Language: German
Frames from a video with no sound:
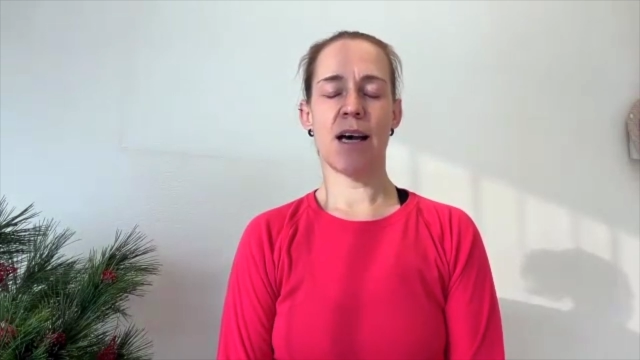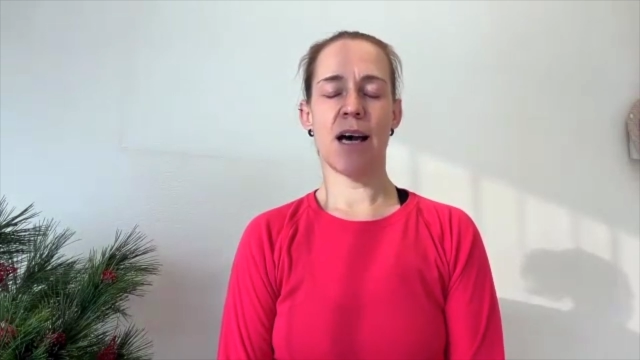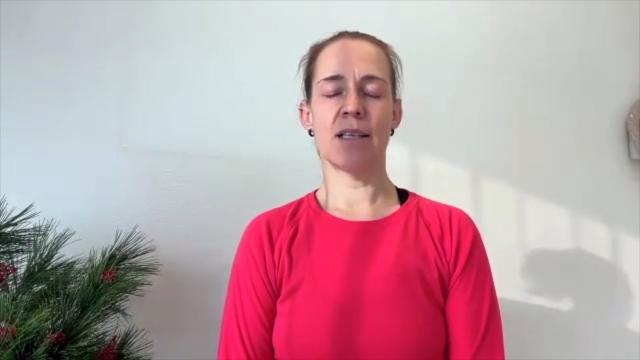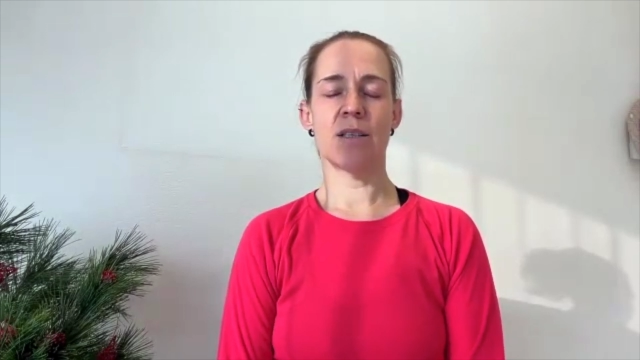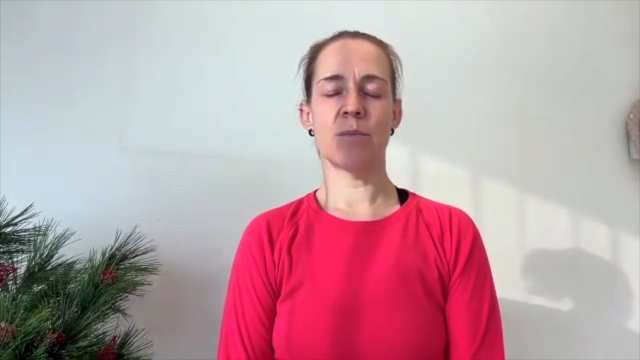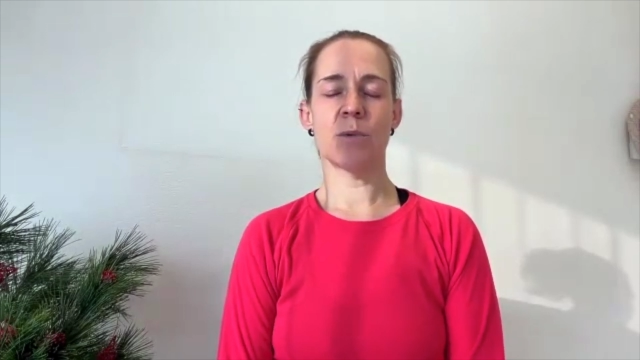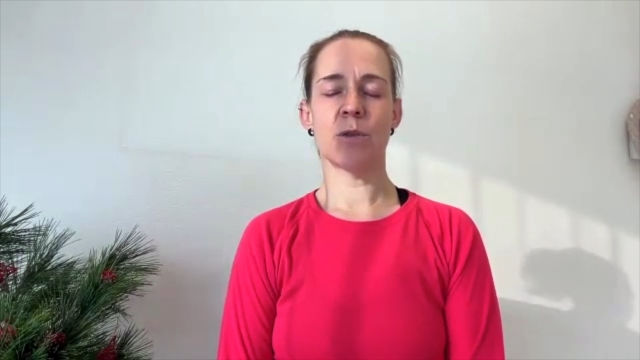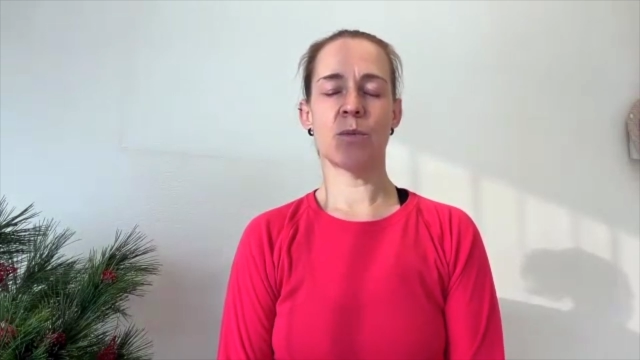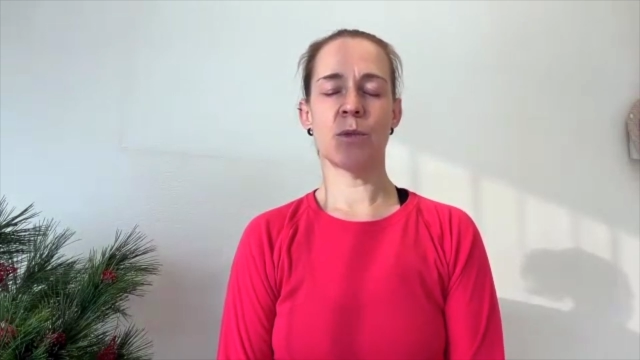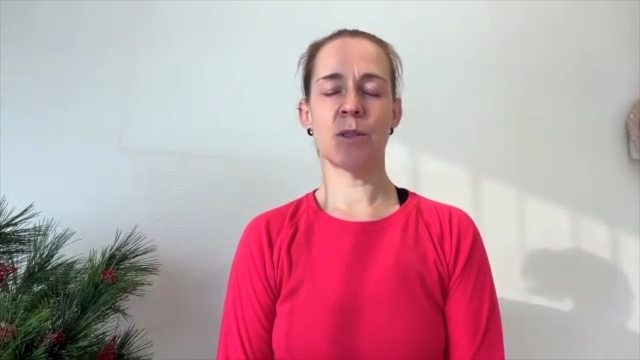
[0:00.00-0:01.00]

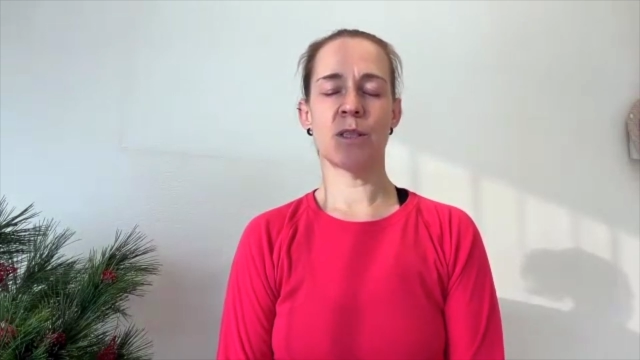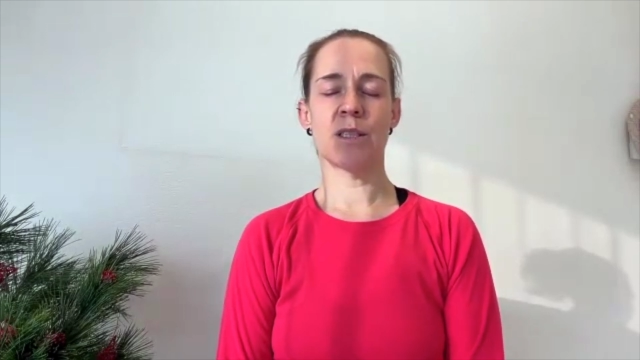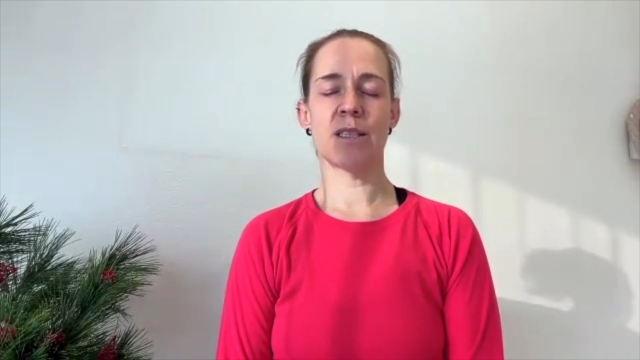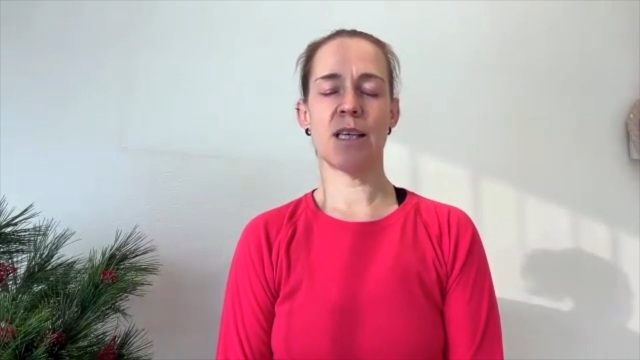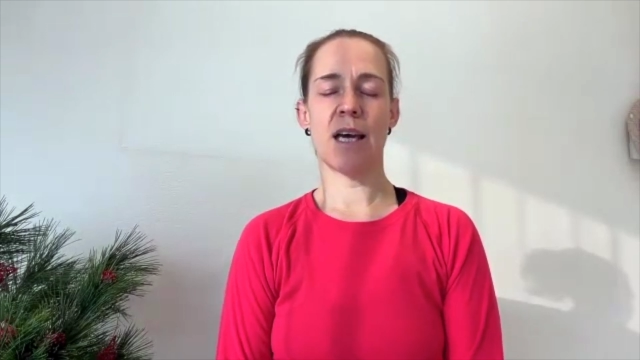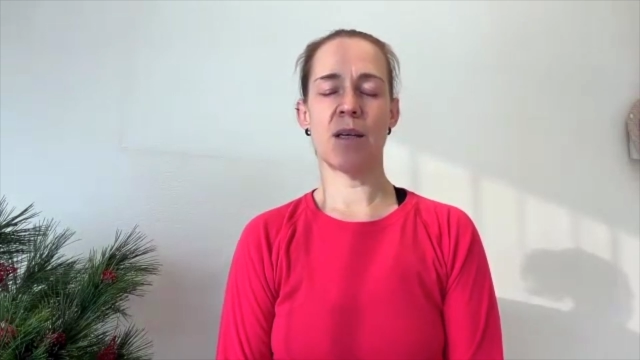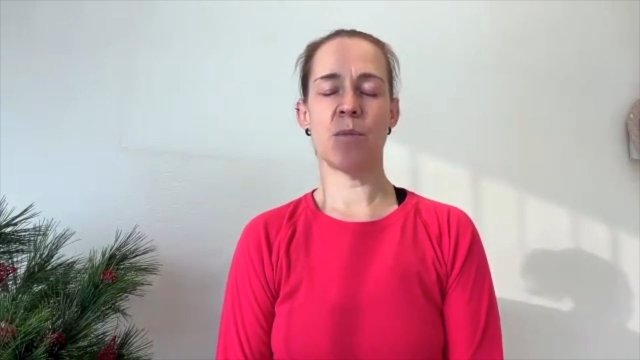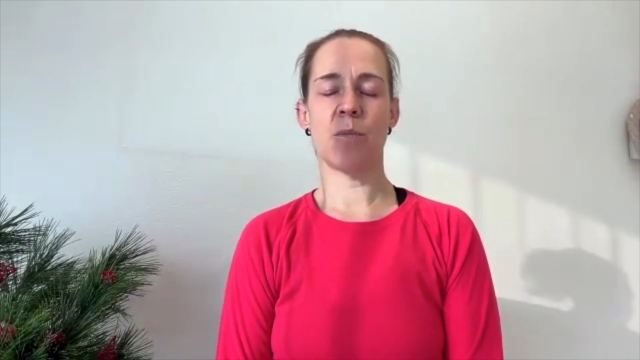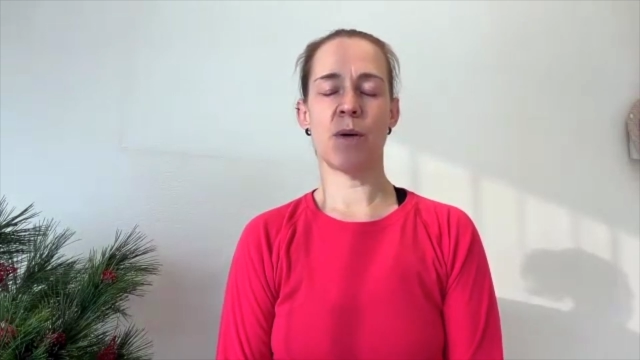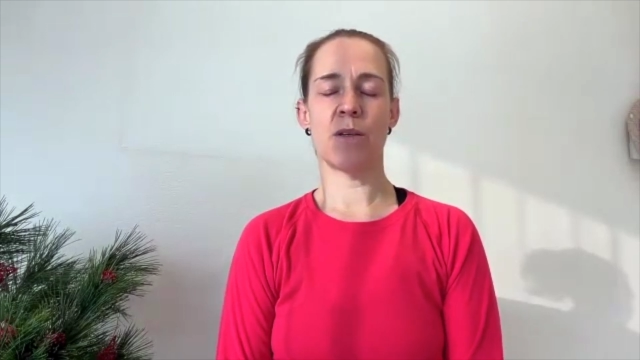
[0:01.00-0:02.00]
Atemrhythmus einen
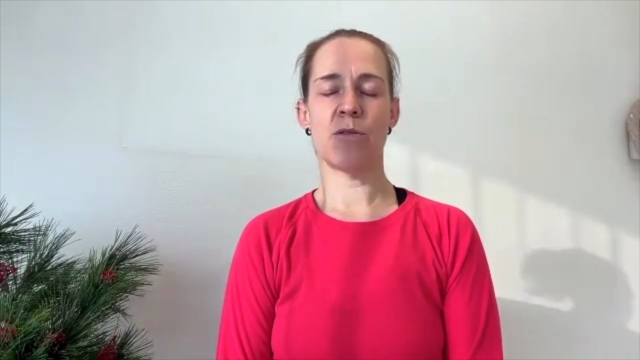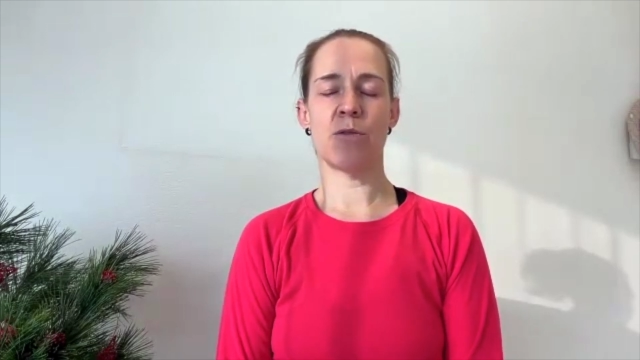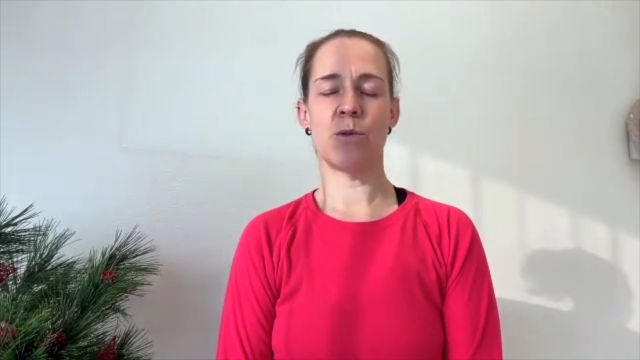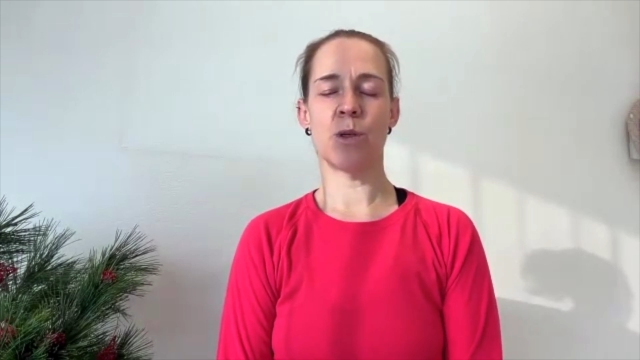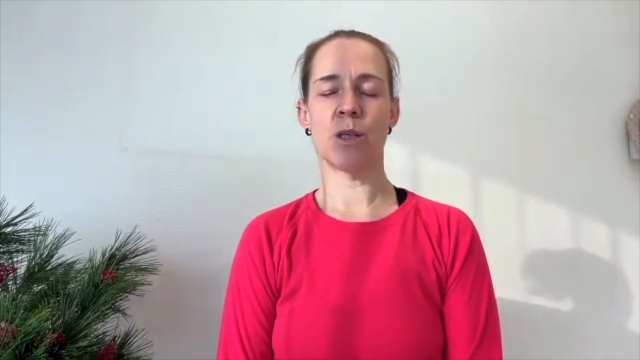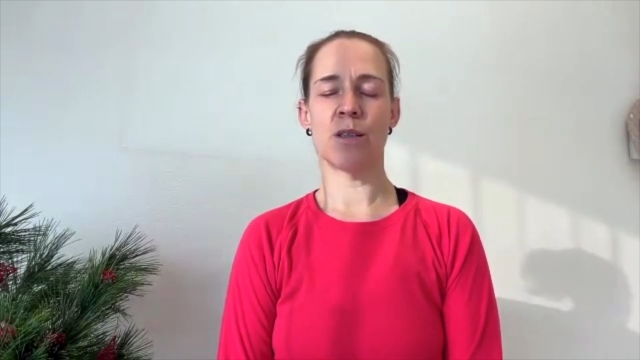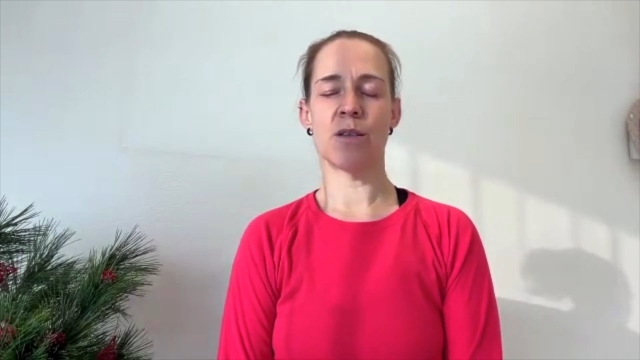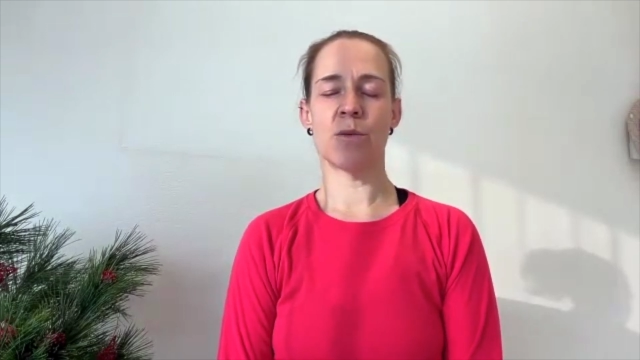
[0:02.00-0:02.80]
Moment führen,